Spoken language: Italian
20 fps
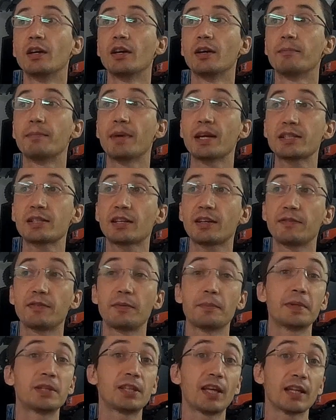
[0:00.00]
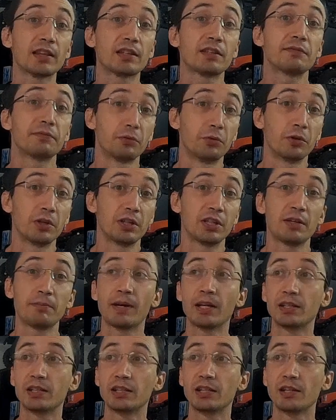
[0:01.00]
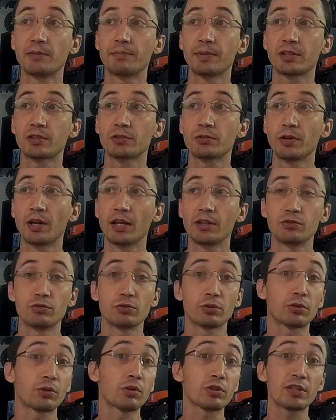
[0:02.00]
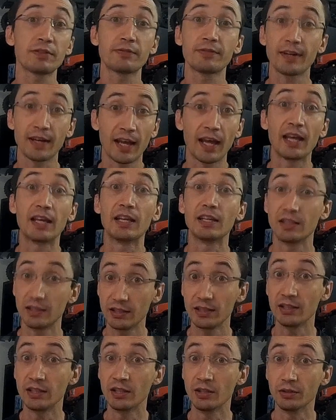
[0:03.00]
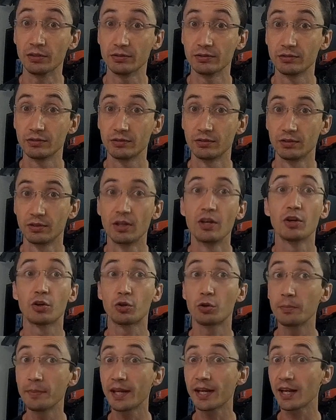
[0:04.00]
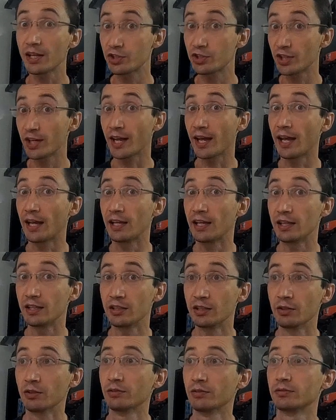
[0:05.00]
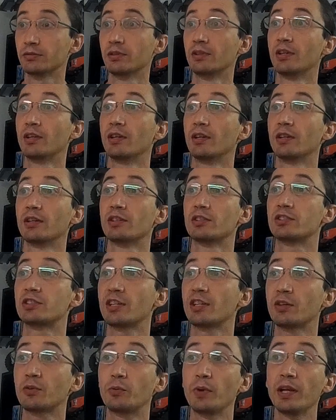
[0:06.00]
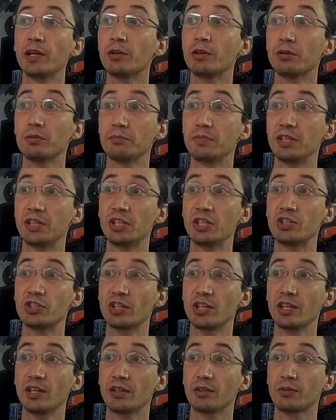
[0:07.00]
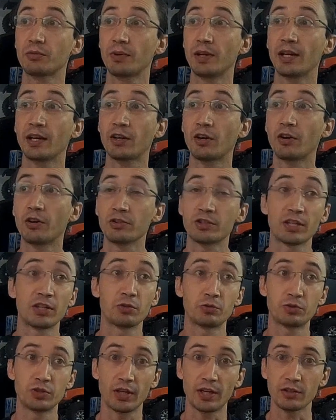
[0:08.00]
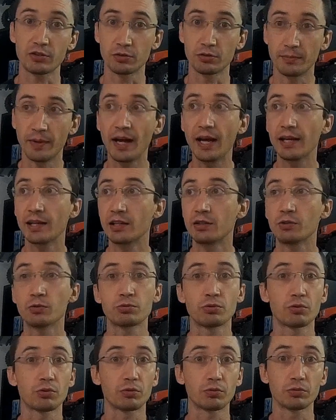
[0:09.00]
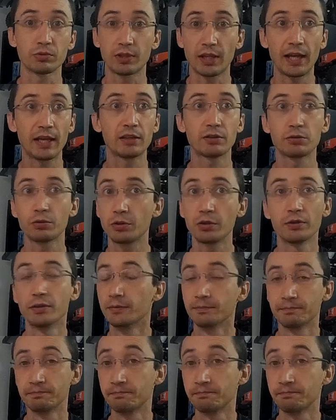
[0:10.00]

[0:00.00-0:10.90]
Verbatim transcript: basta che vi mettiate voi nei panni del personaggio. Cosa farei io? Come reagirei io? Se quello mi dice quella cosa, io ci resto male, io sono contento, io...